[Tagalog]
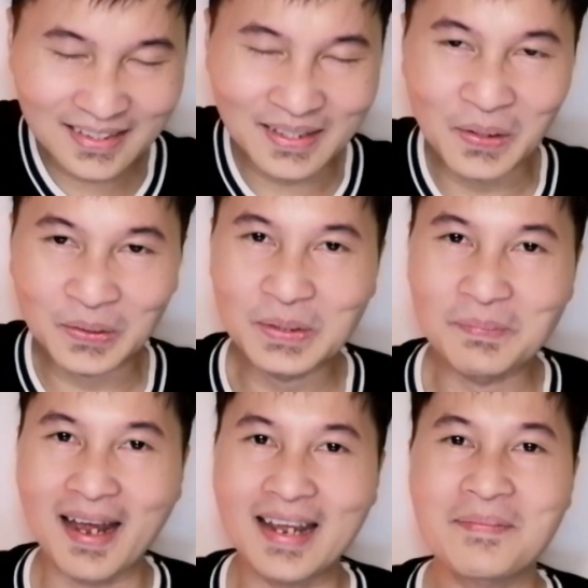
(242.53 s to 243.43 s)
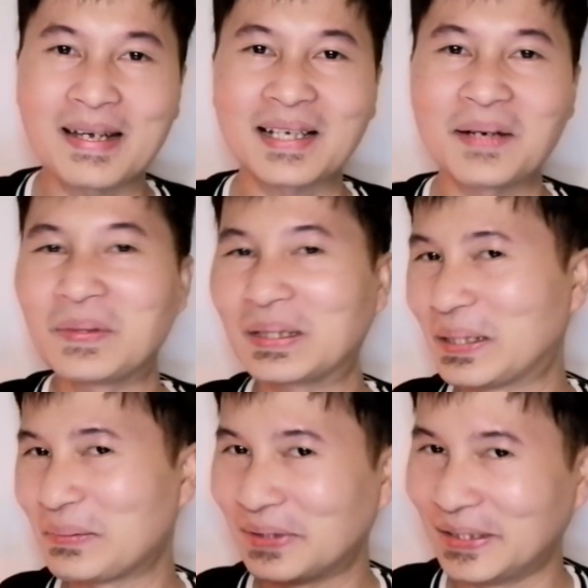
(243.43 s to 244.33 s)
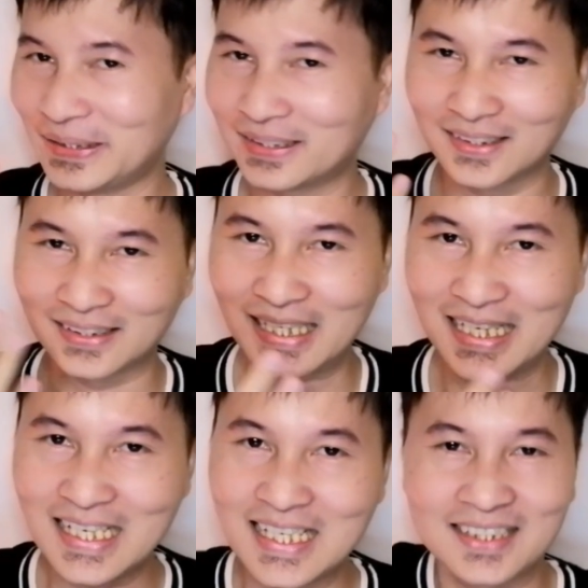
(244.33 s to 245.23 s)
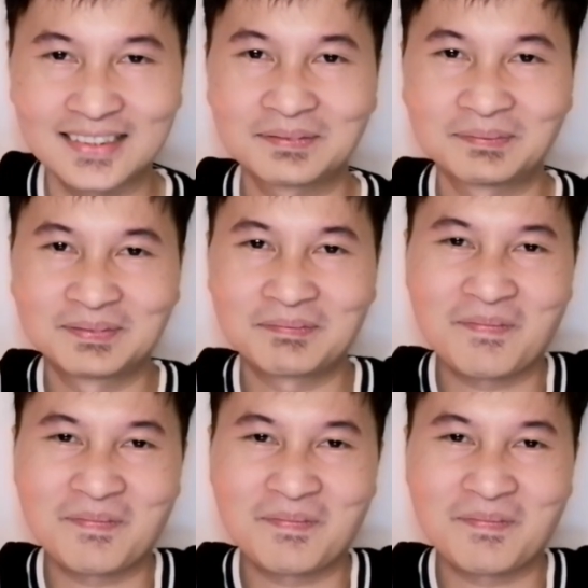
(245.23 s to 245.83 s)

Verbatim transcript: So, let's go to my pasabog number three.